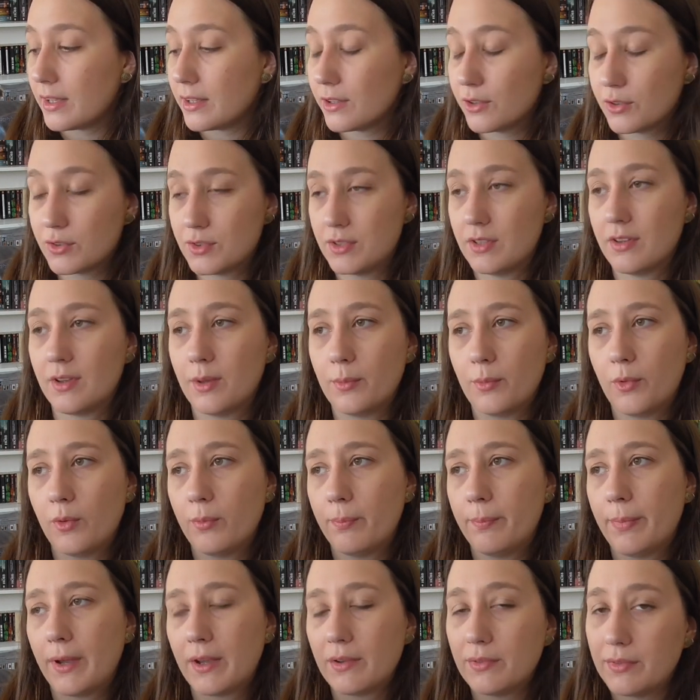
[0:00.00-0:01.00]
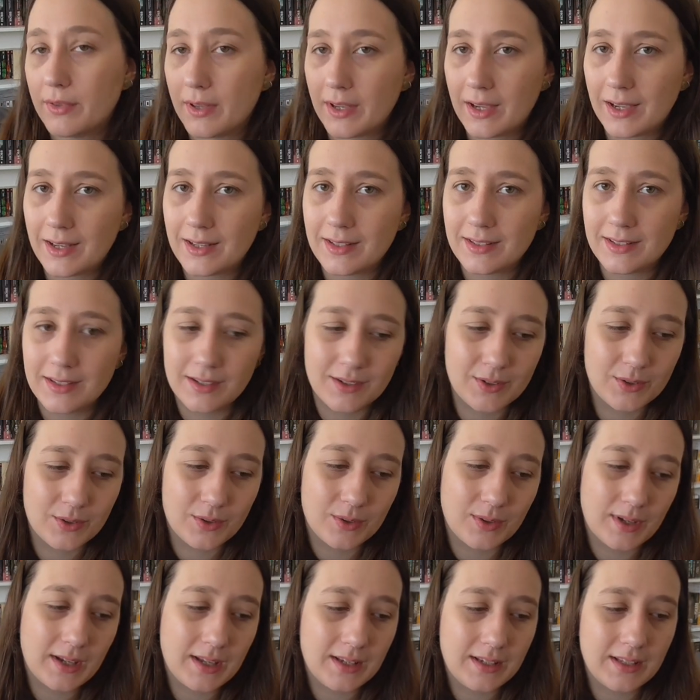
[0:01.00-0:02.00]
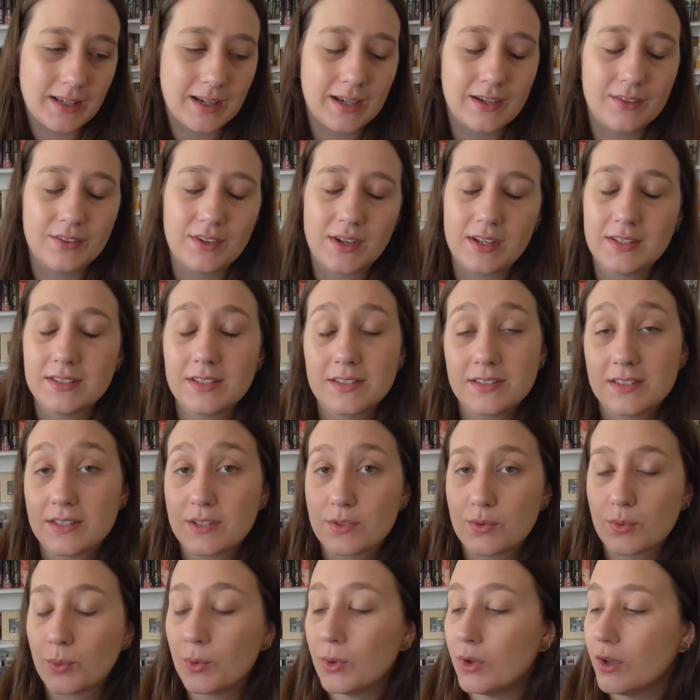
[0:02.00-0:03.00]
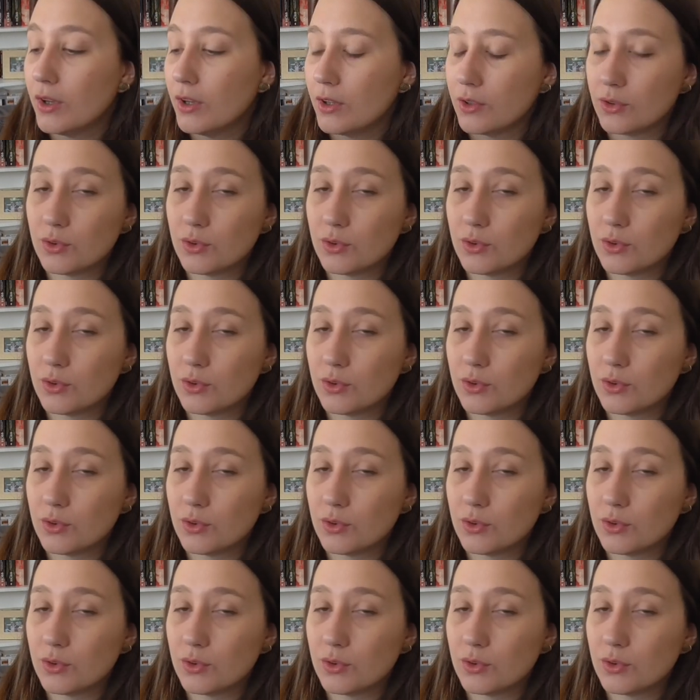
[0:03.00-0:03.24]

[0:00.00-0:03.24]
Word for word: et que c'est vraiment parfait à lire, euh, à lire euh, à cette saison.